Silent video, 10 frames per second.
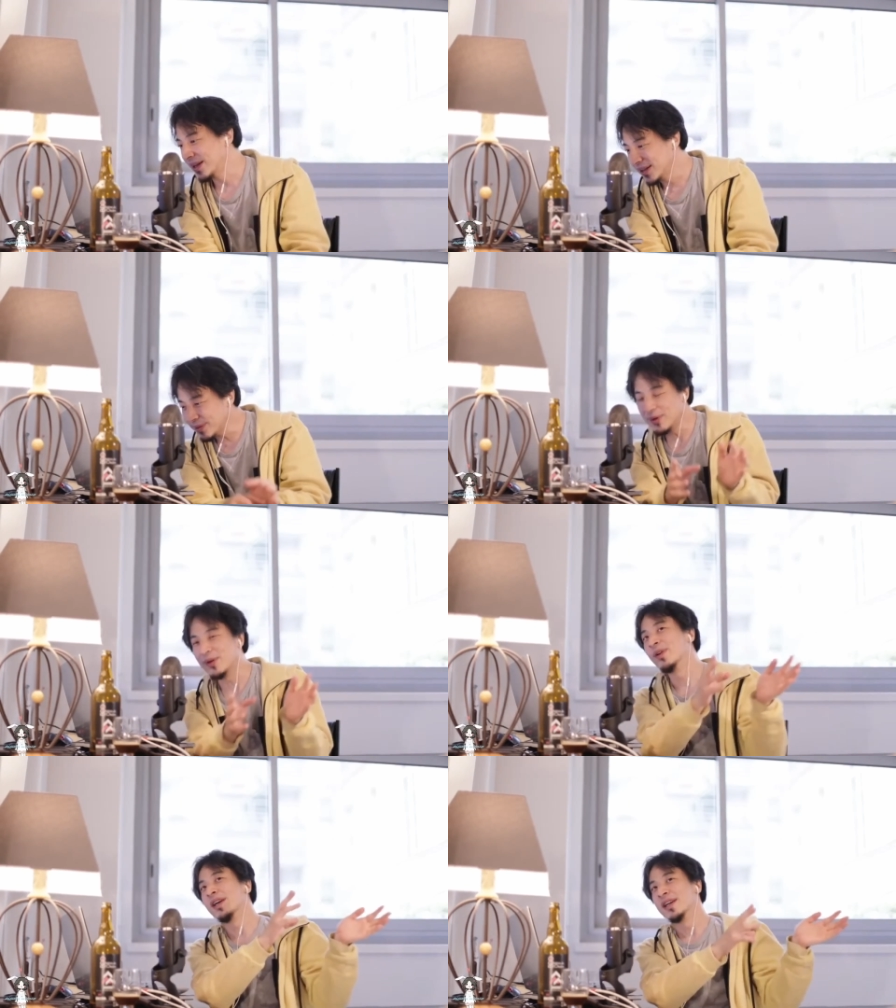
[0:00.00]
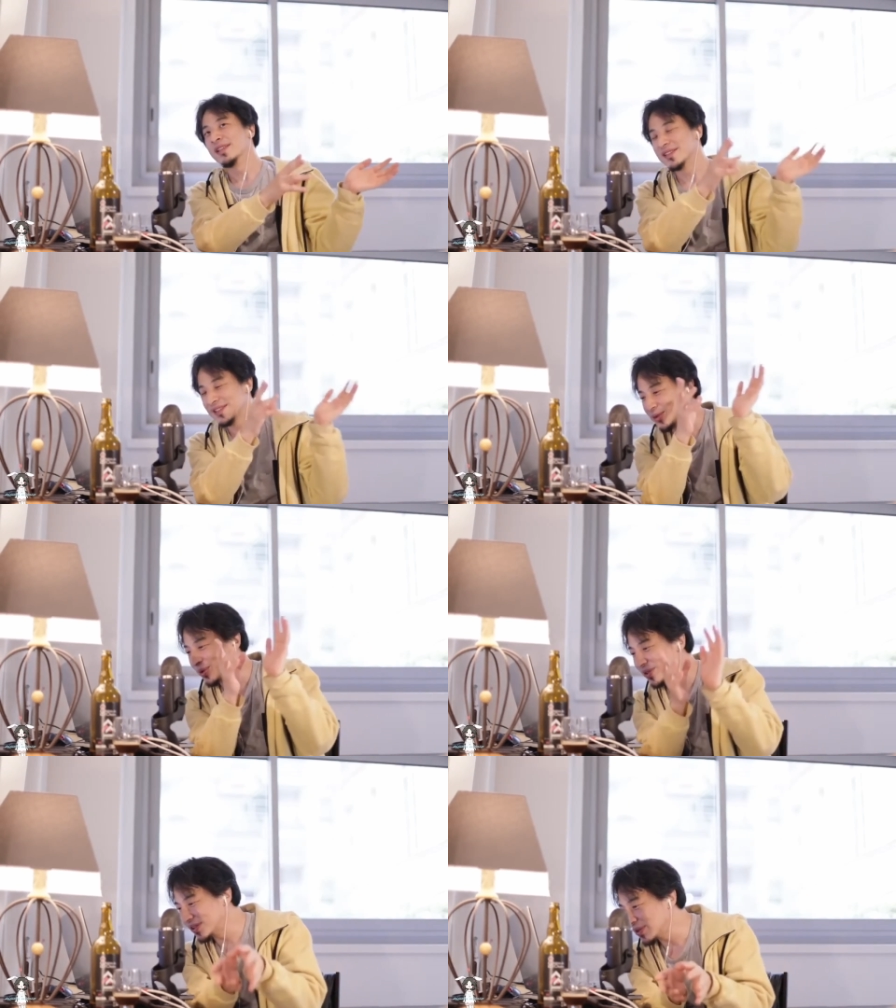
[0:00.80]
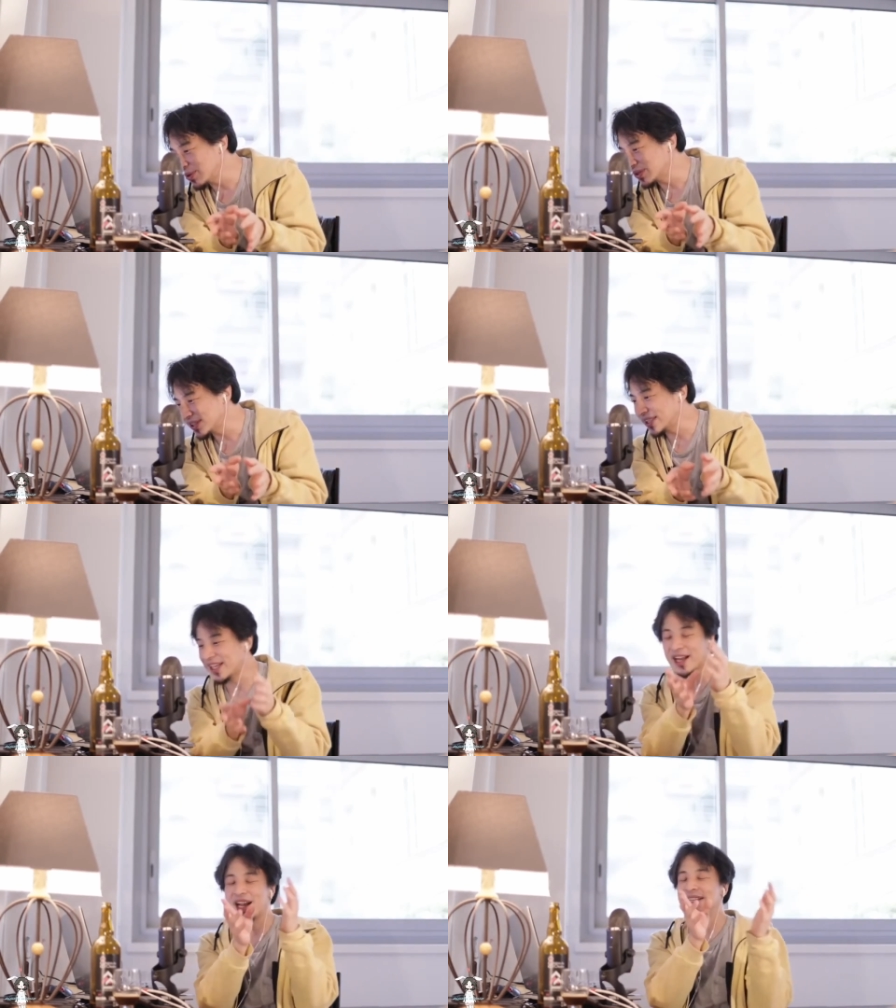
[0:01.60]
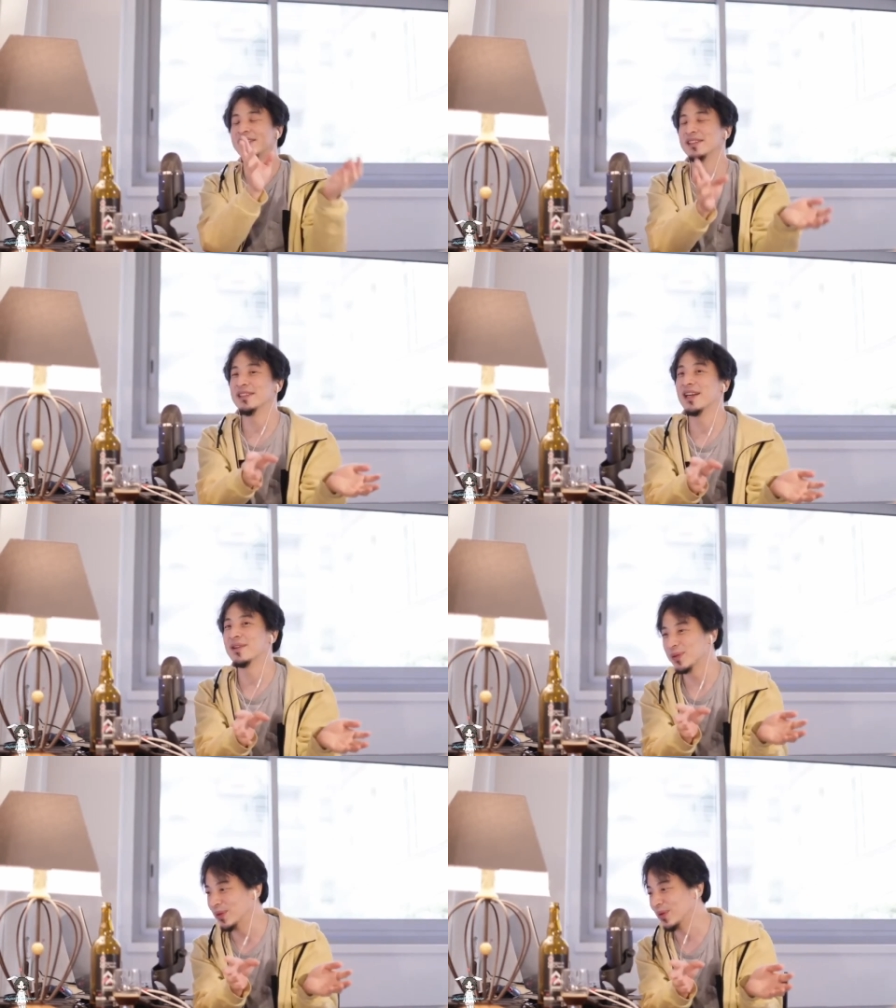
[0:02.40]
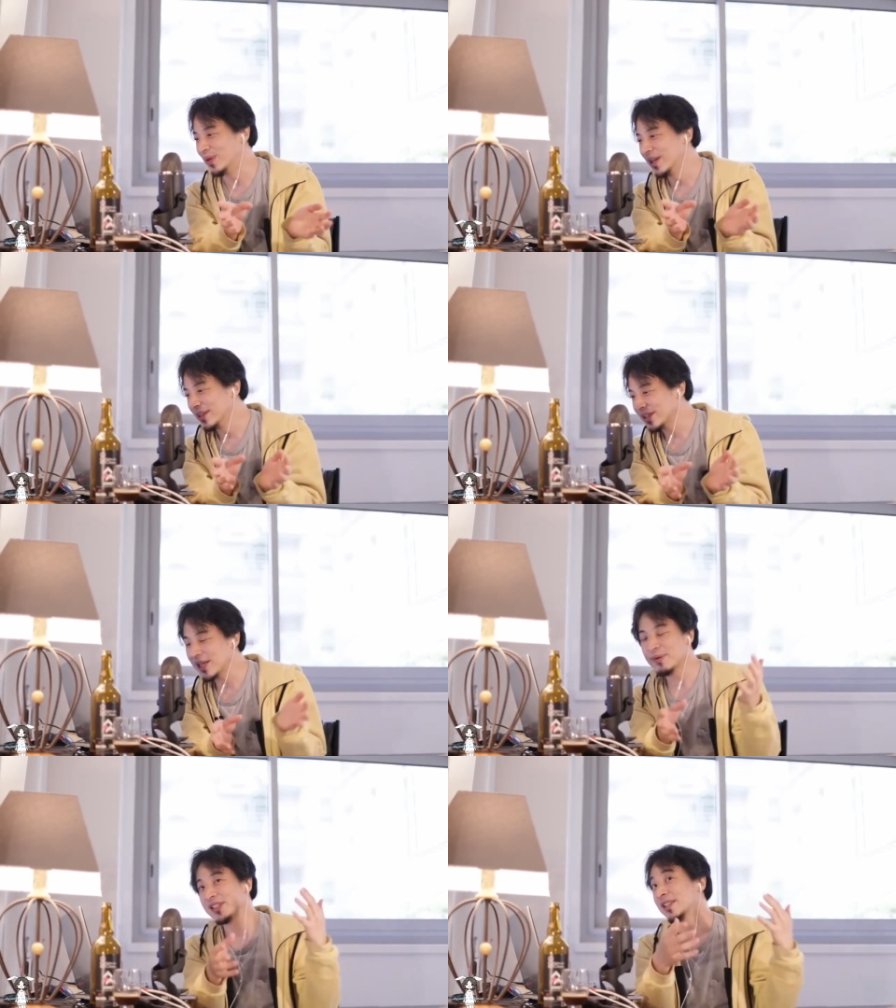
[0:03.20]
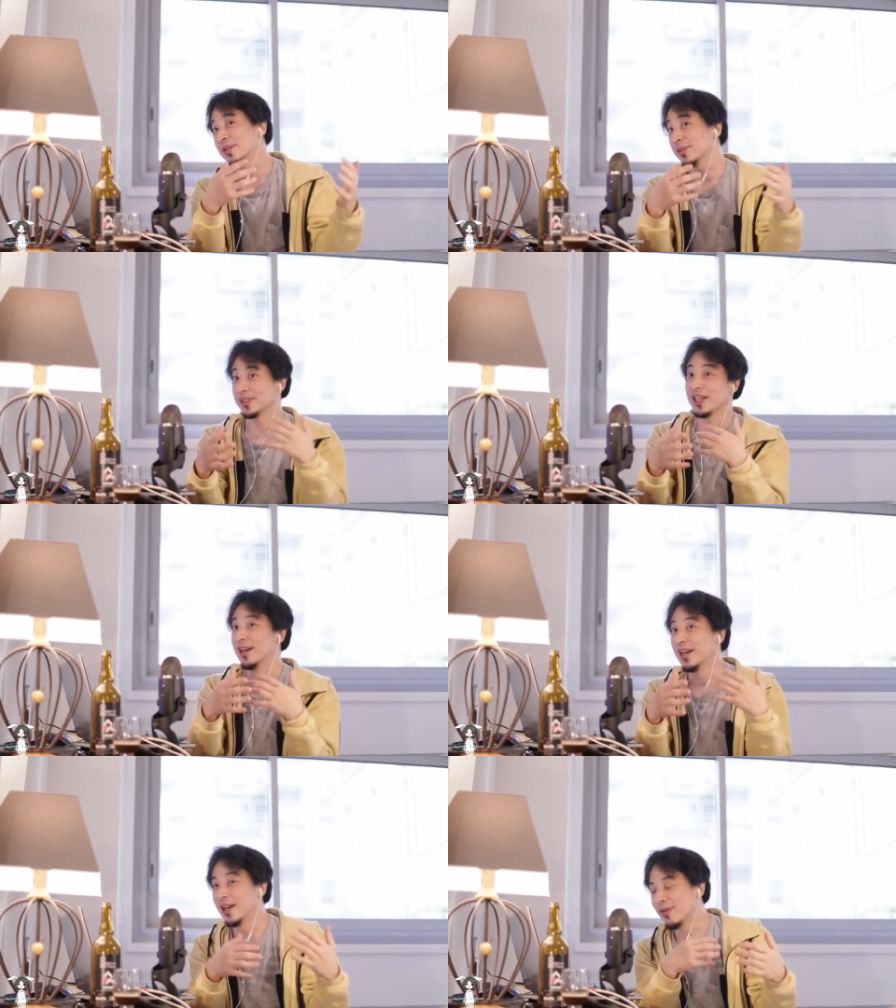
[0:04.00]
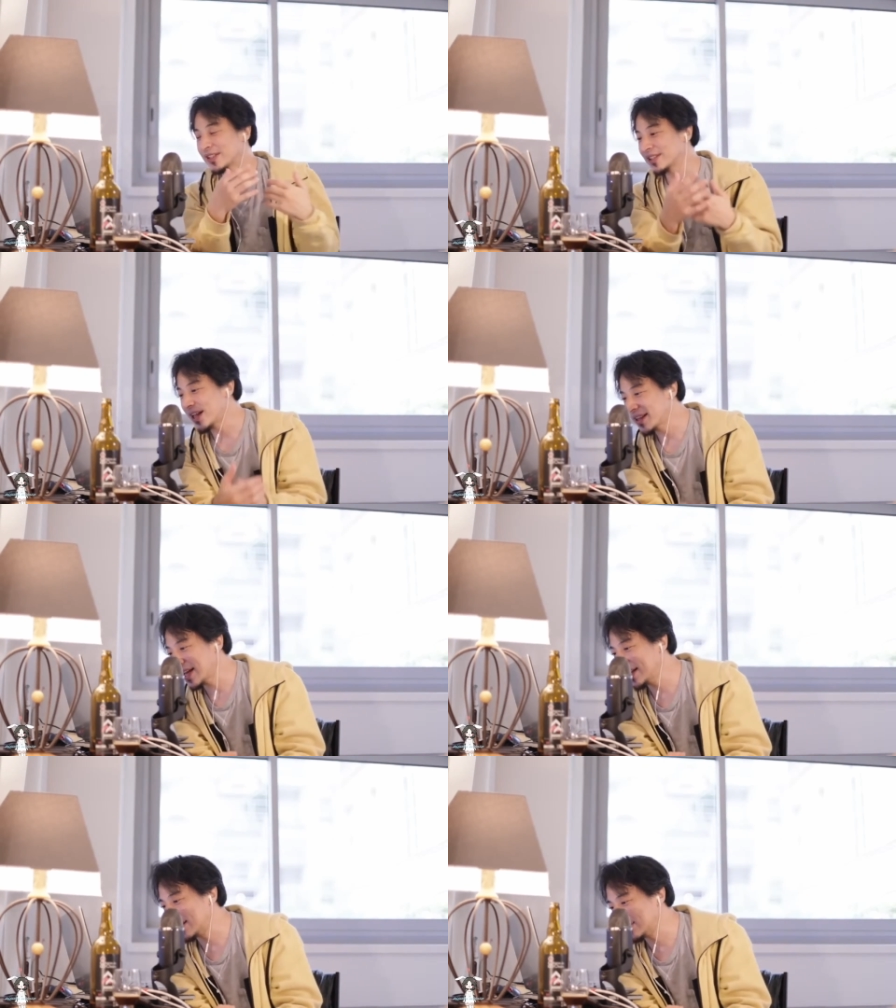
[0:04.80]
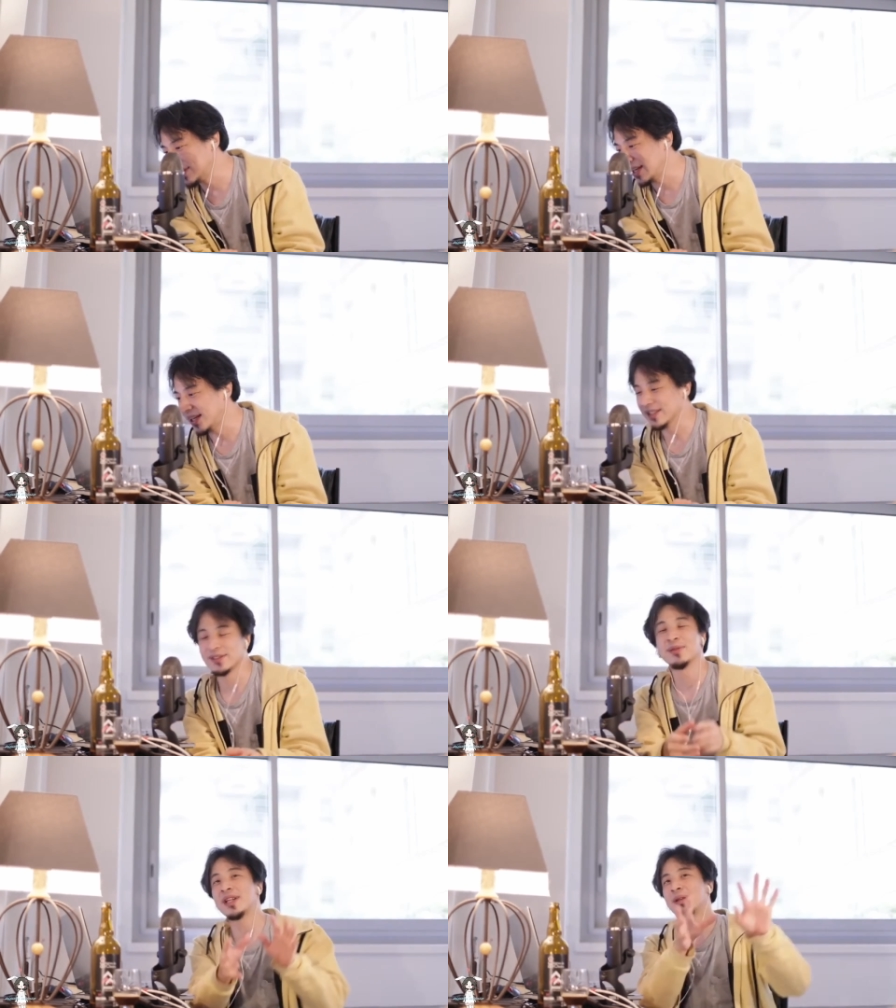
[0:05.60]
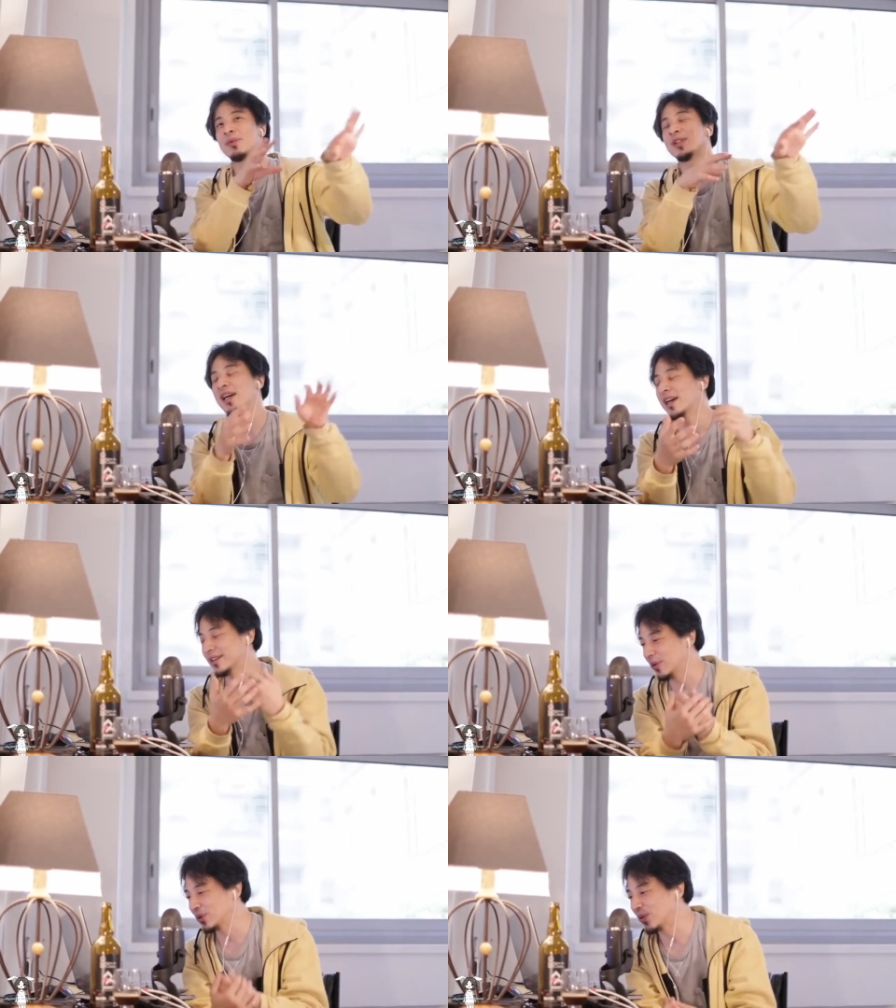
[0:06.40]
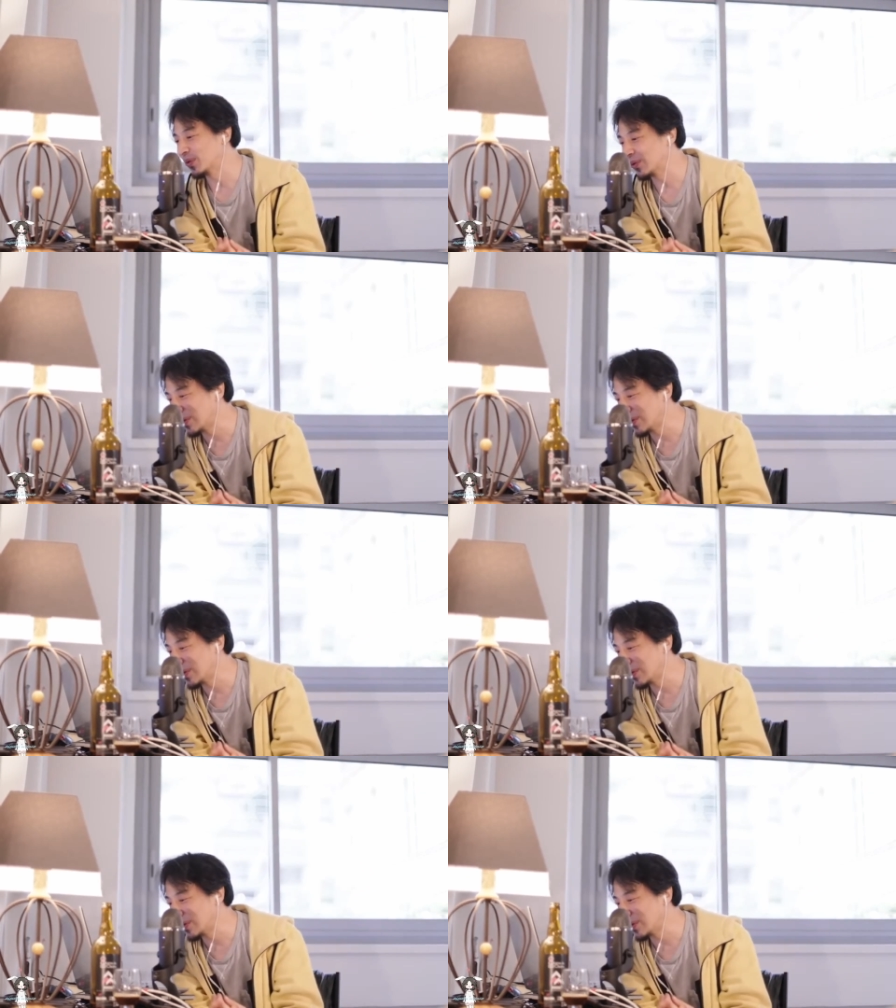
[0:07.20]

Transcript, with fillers: でも、卒業して社会人になると、例えばじゃあその、じゃあ、早稲田大学でそんなにモテなかった男の子